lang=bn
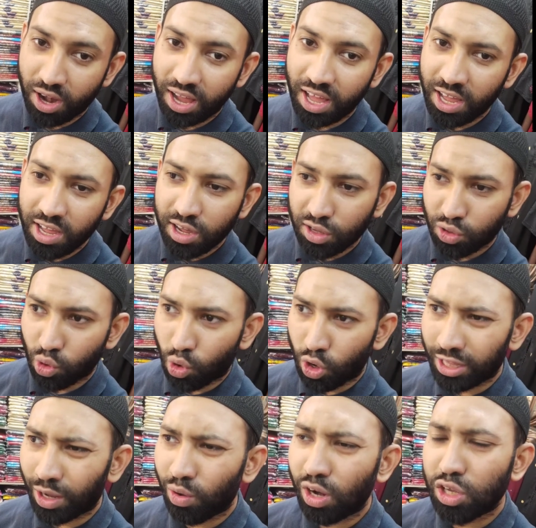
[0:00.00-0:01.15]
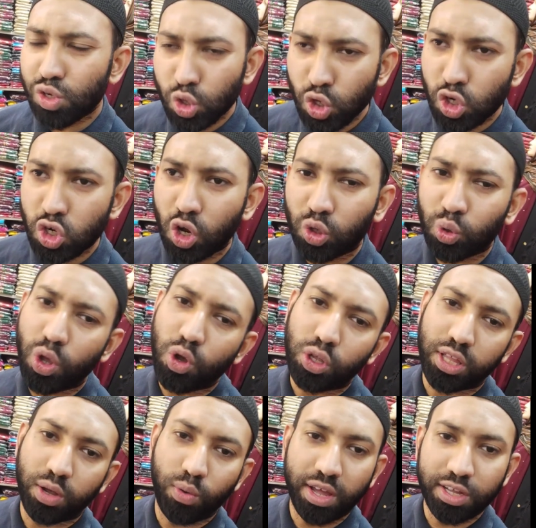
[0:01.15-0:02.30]
বলা তো কথাগুলো যদিও শক্ত হয়
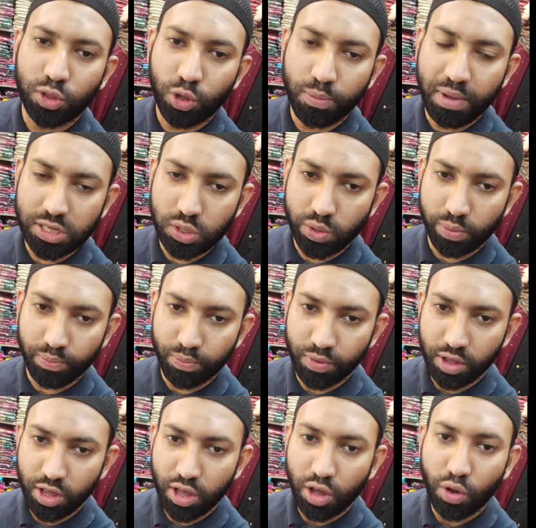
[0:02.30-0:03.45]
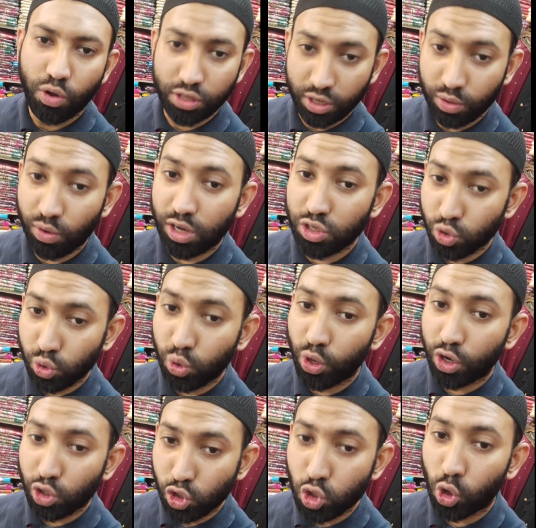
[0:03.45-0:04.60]
কথাগুলো কিন্তু বাস্তব কথাগুলো যদিও
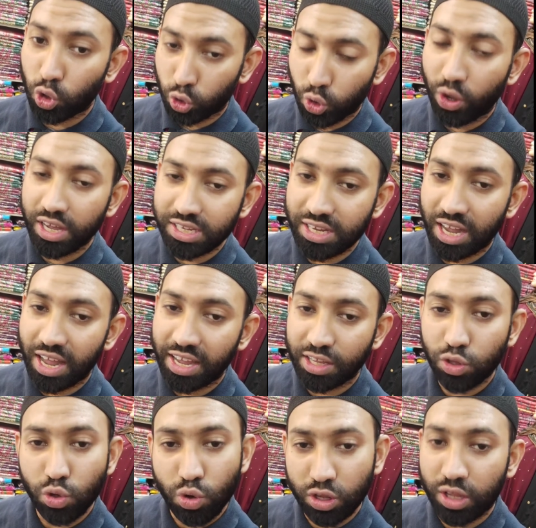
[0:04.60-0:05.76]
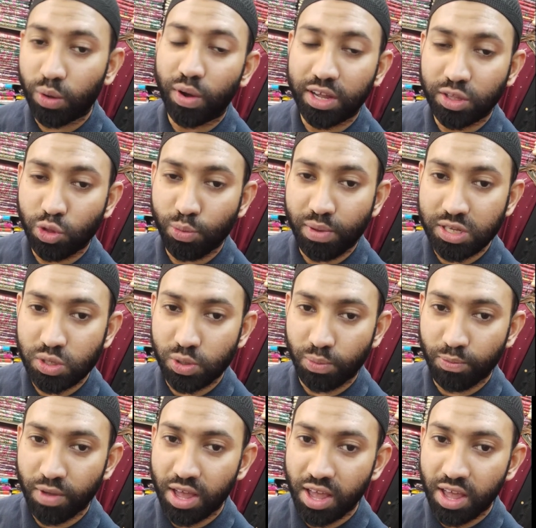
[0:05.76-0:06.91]
একটু শক্ত হয়ে যায় কিন্তু কথাগুলো কিন্তু বাস্তব
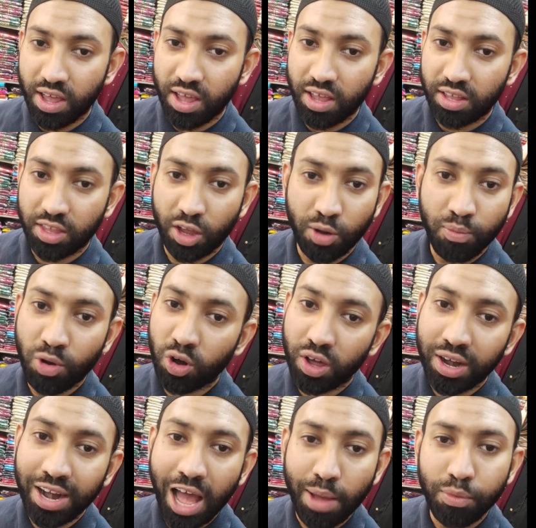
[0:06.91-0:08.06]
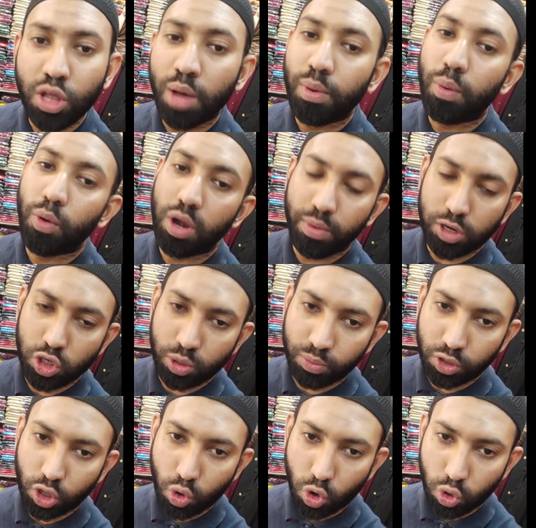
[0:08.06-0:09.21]
তেমন মনে করেন না আমি তো আমার পরিবার
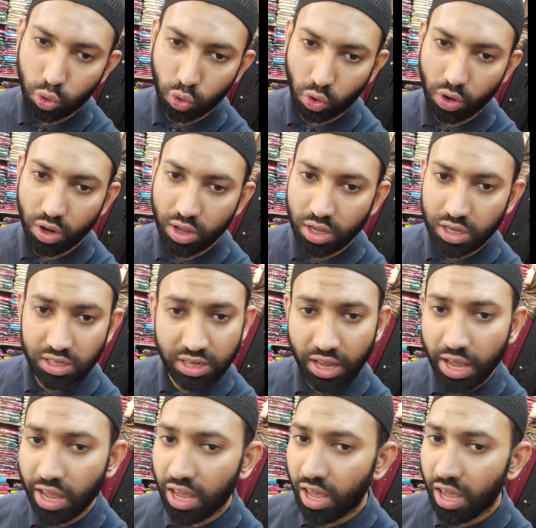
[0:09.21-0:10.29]
সম্বন্ধে কঠোর যে